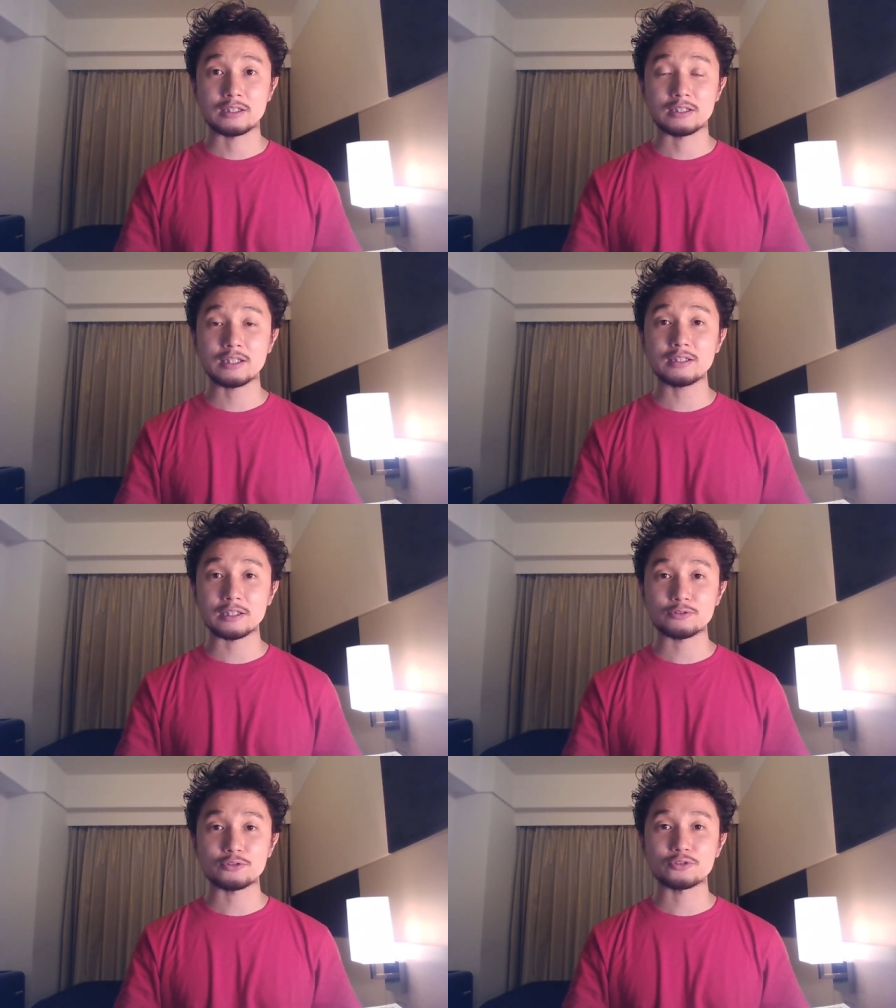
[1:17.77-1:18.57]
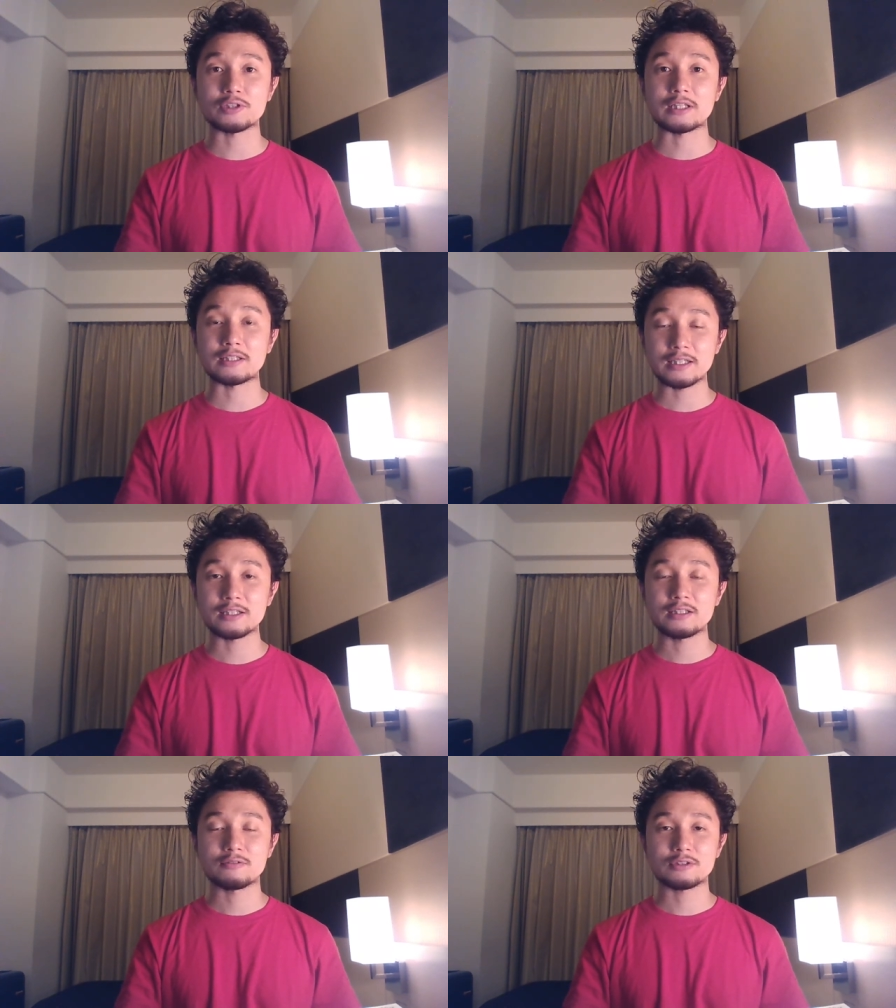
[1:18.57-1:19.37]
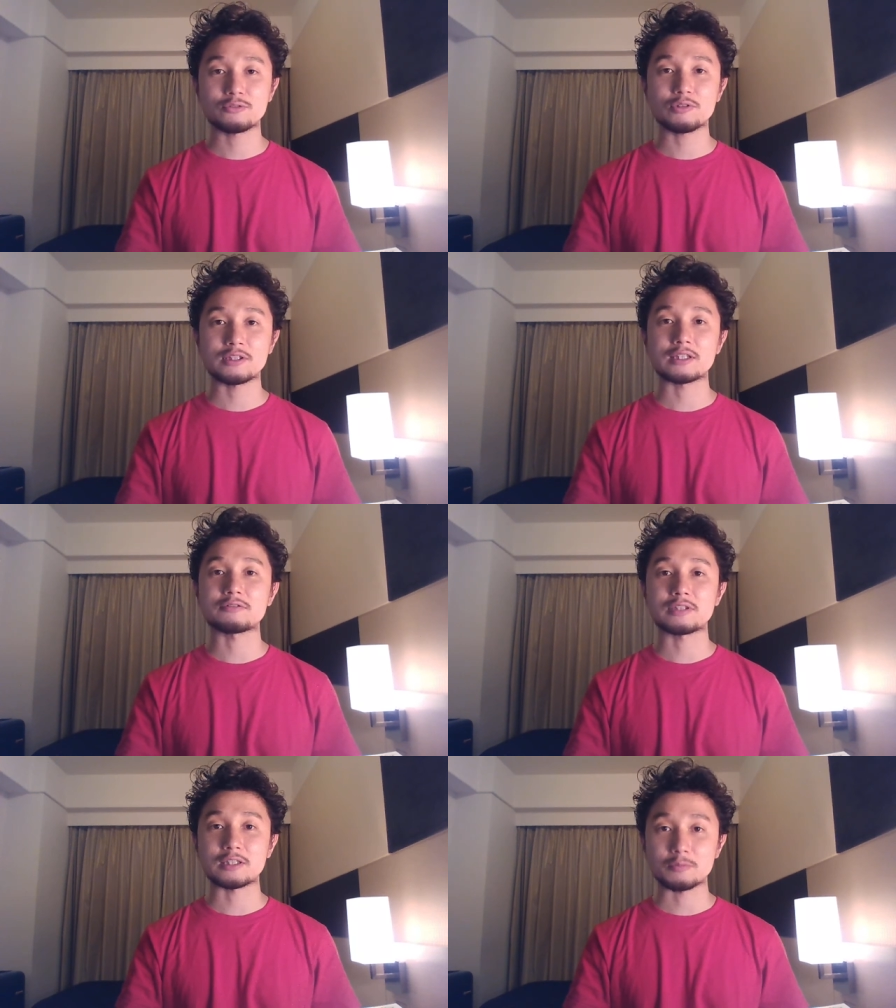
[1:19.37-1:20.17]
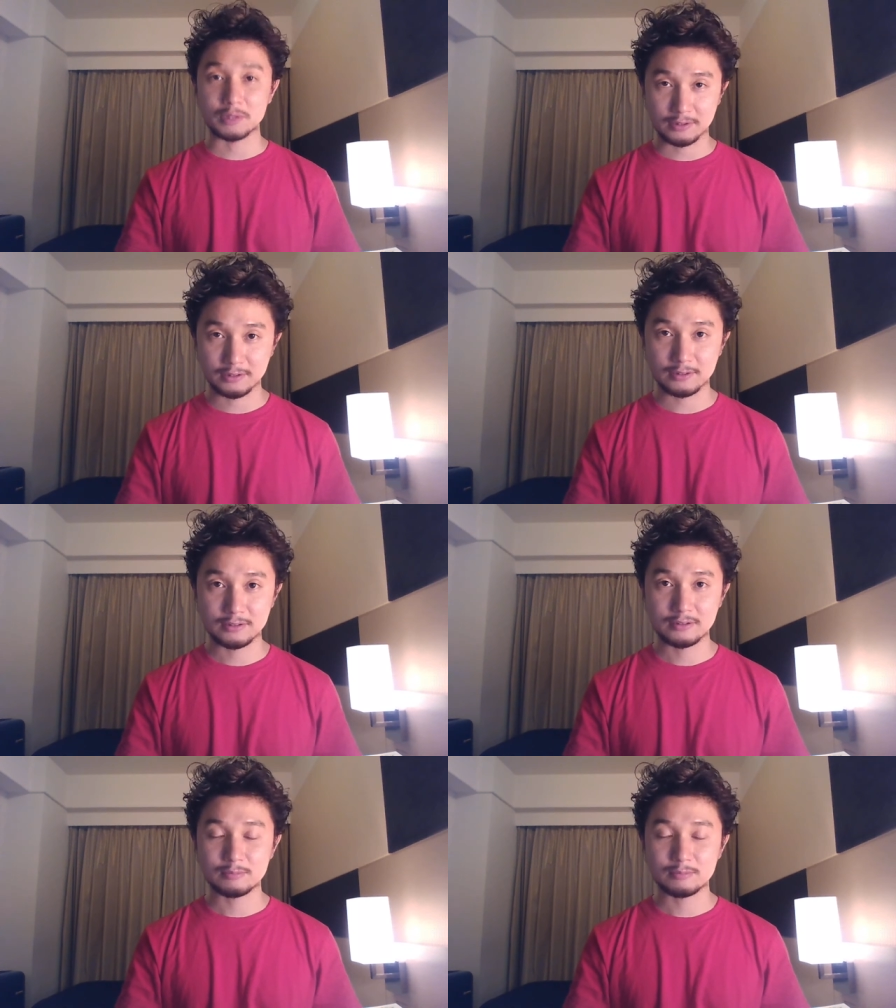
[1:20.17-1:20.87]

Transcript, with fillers: 変な空腹感ね、っていうのはなくなります。